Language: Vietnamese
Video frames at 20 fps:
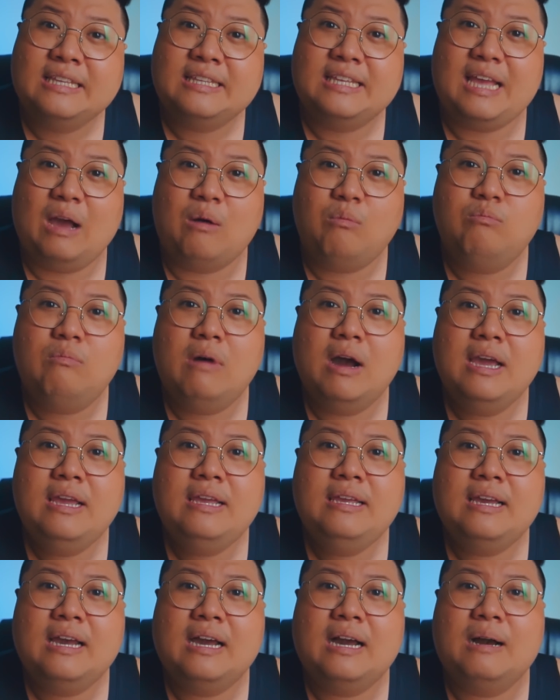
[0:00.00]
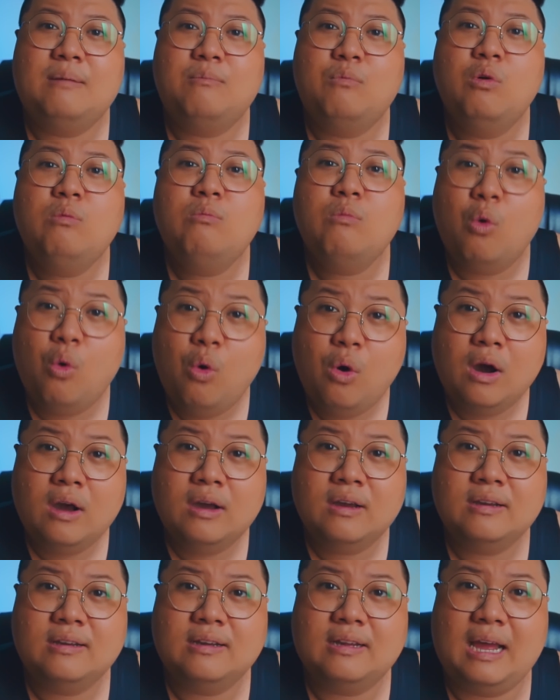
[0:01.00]
thì ổng mới à, muốn mua
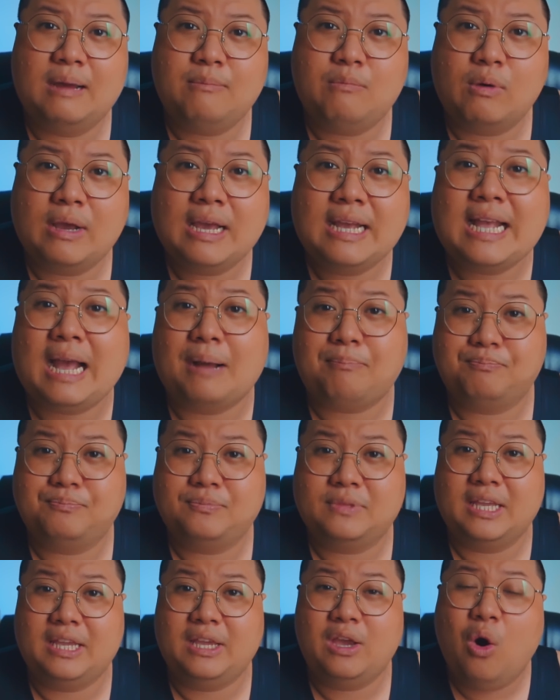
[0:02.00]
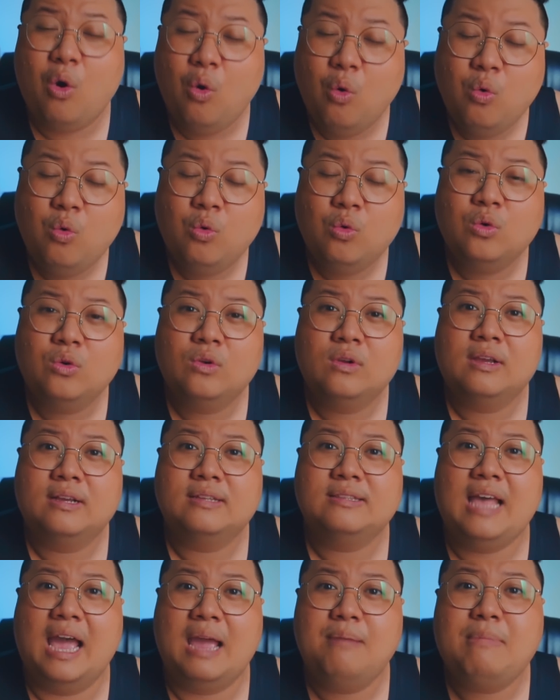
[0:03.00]
à, một cái cặp tỳ hưu
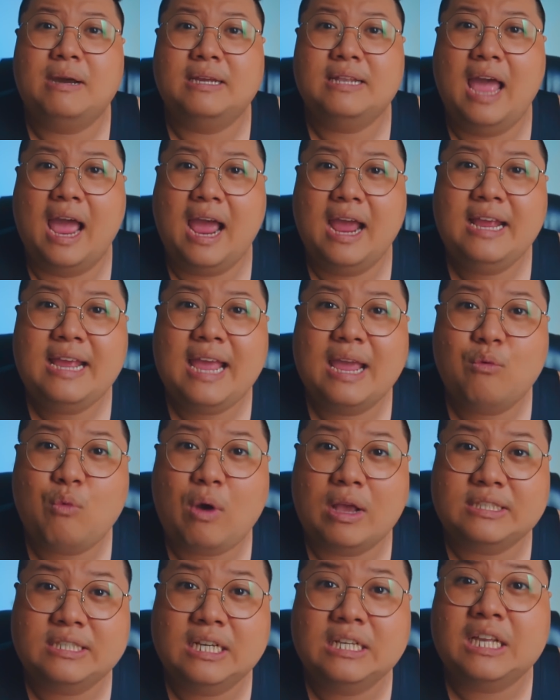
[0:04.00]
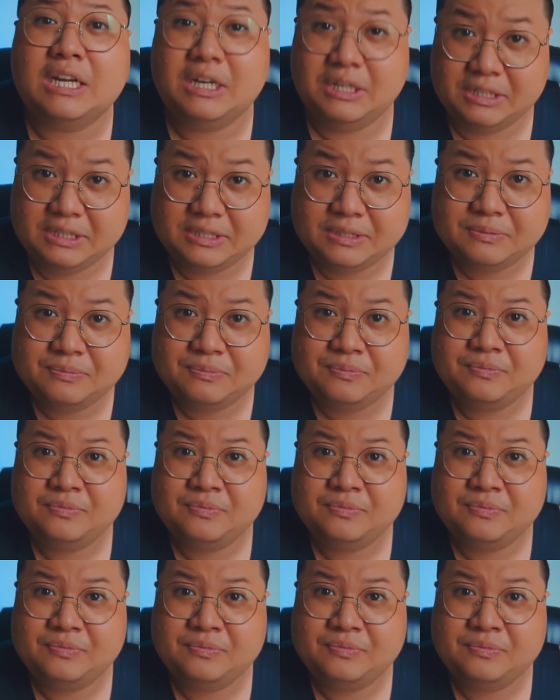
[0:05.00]
để mà để ngay ngoài sân thượng